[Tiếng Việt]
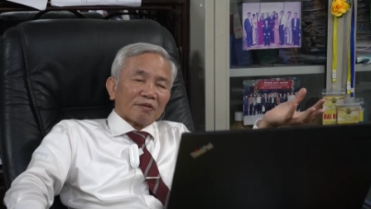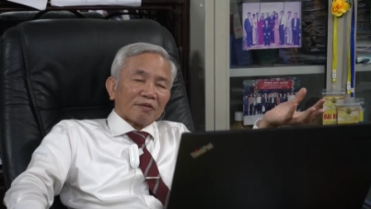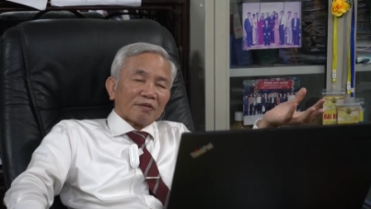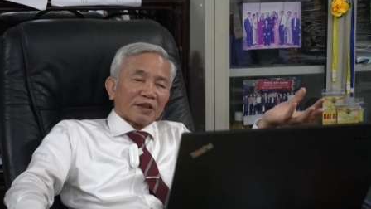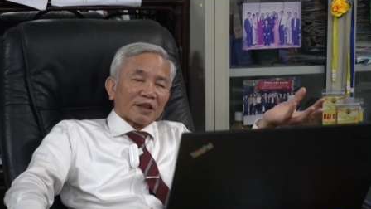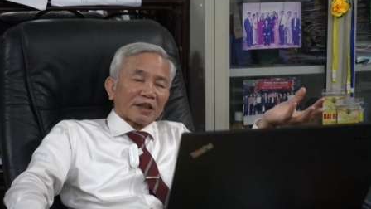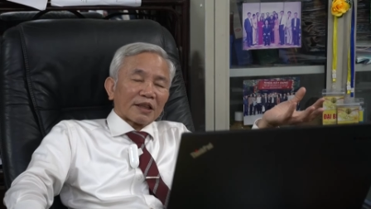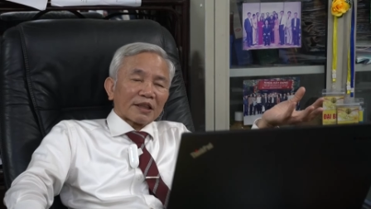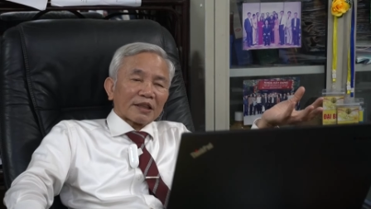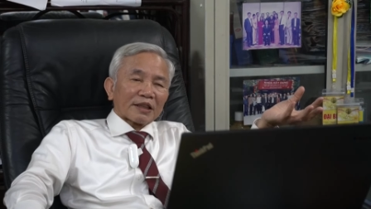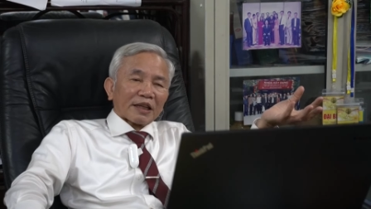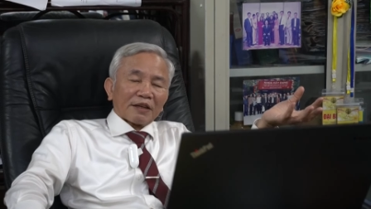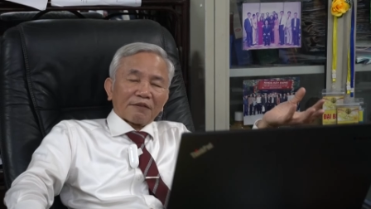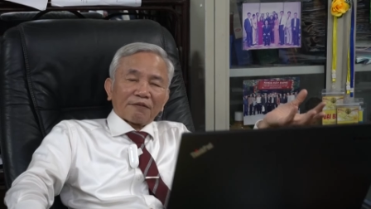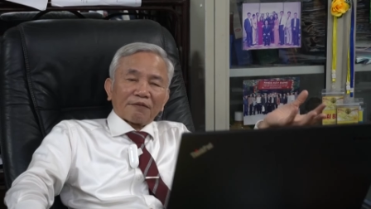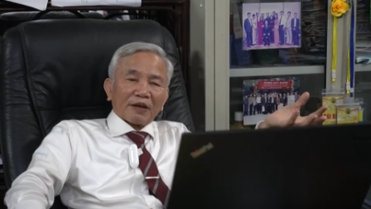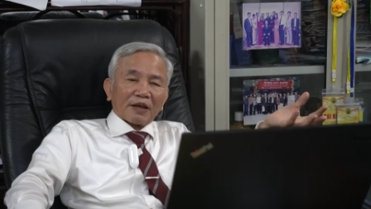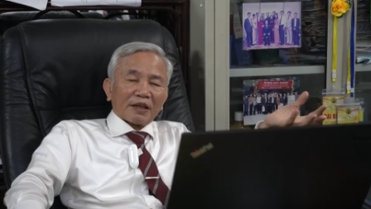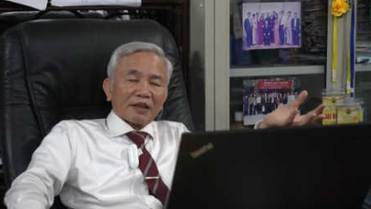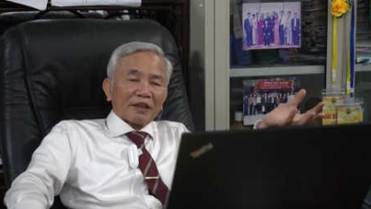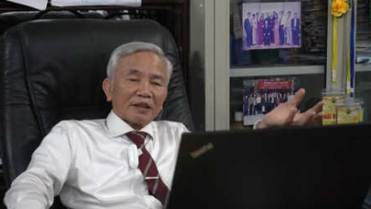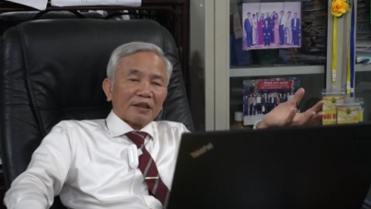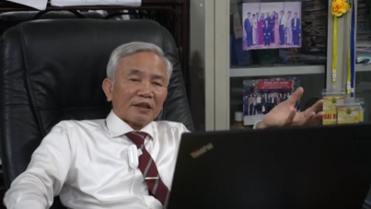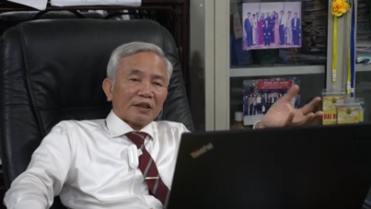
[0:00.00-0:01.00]
những cái thành
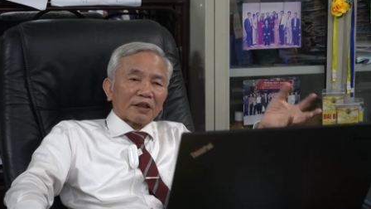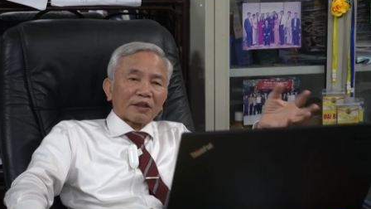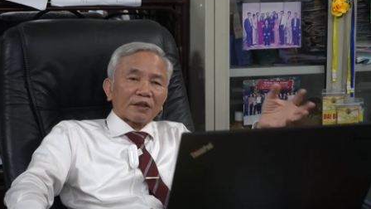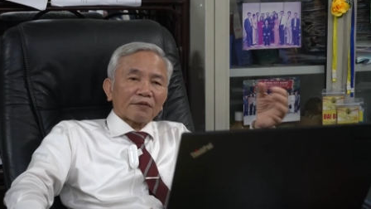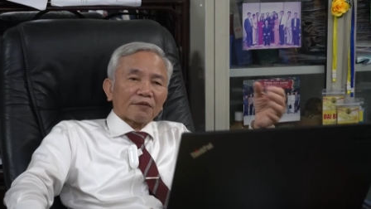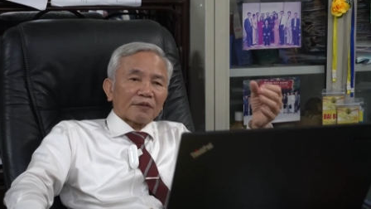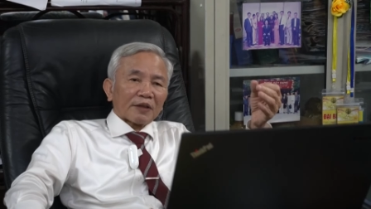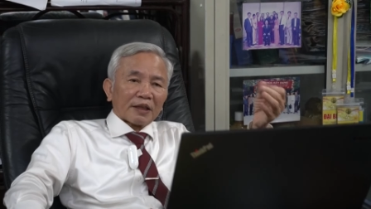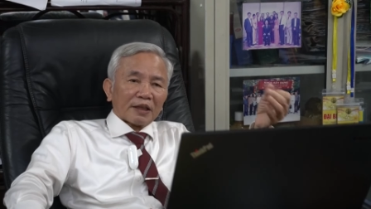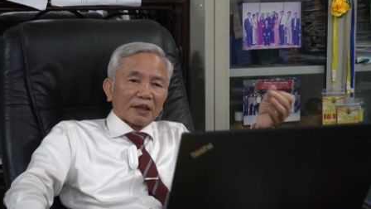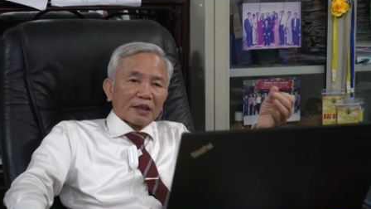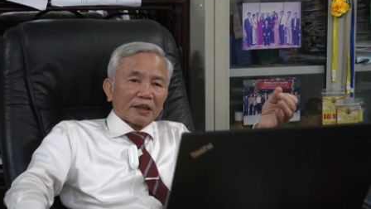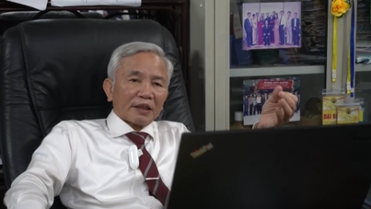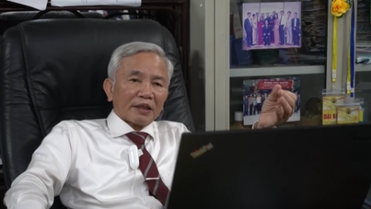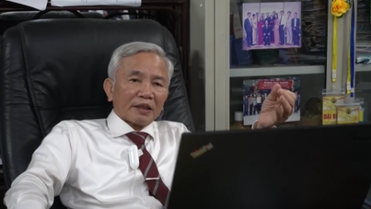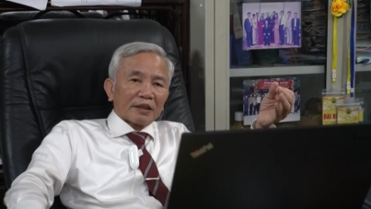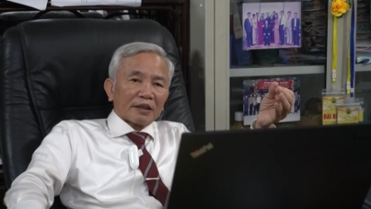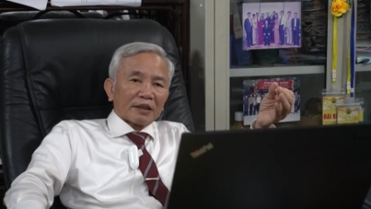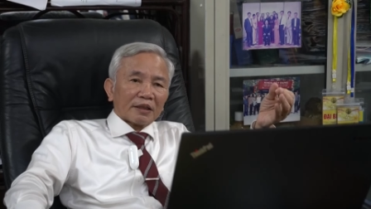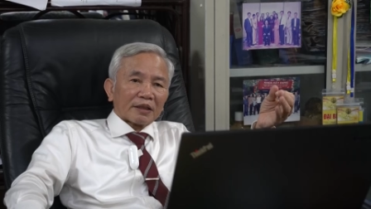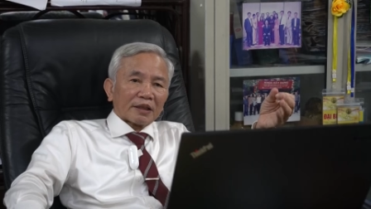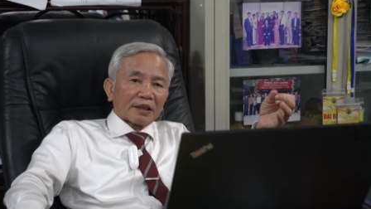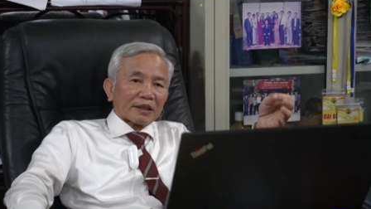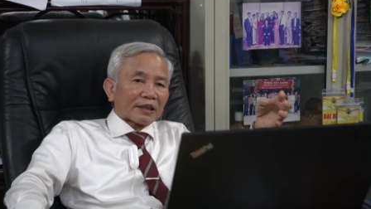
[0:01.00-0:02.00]
phần những cái phần ấy
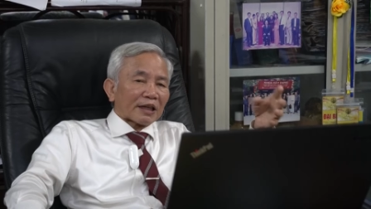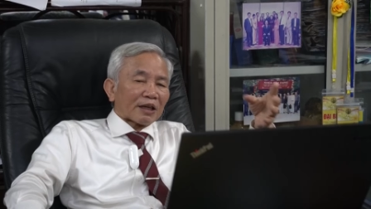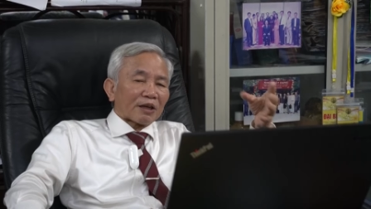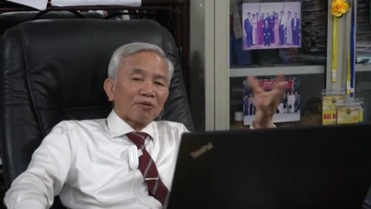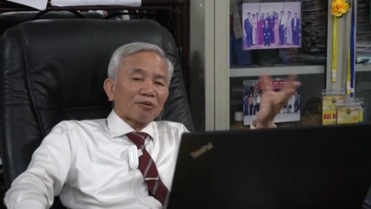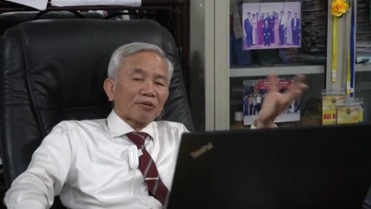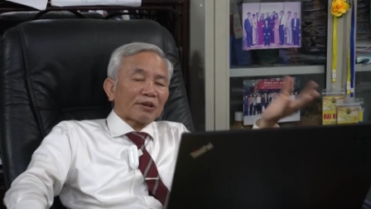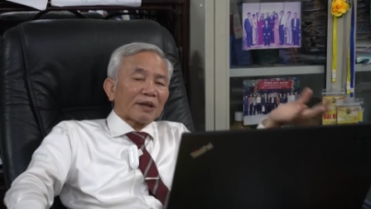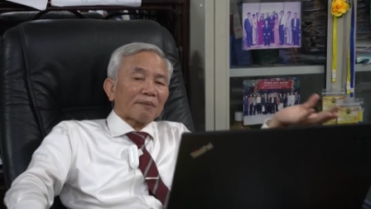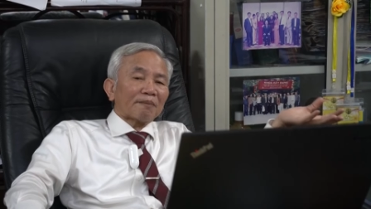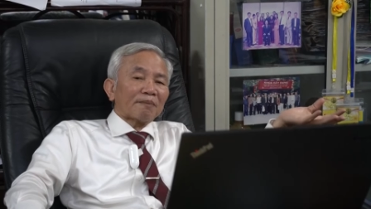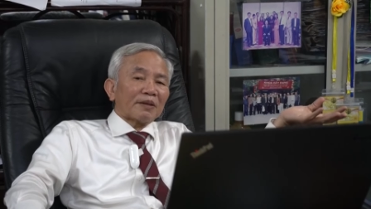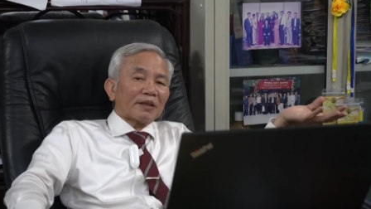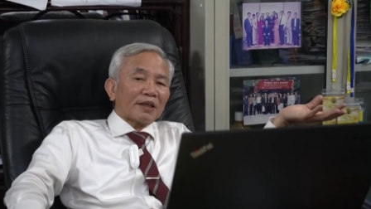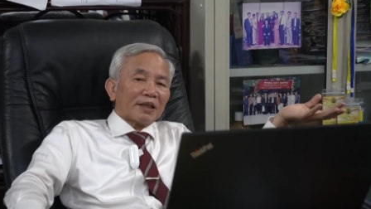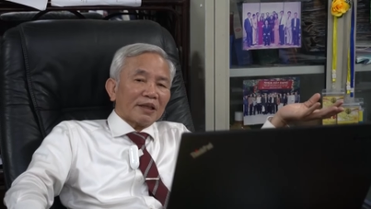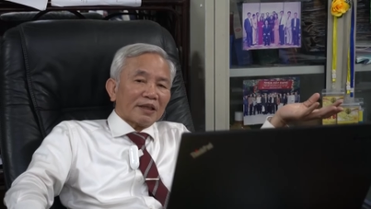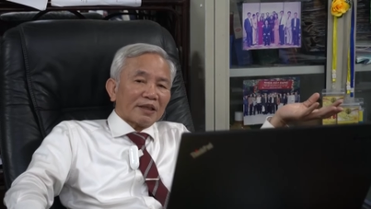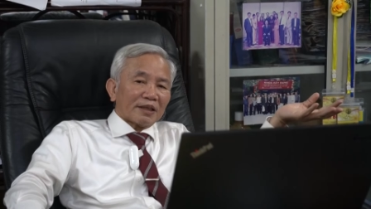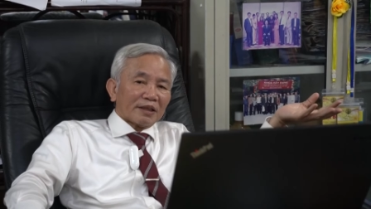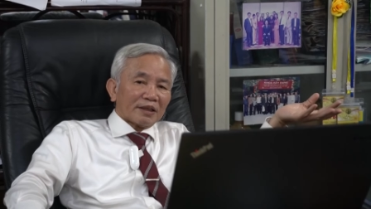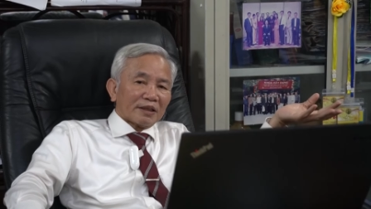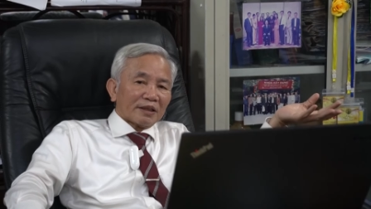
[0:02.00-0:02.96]
người ta không chấp nữa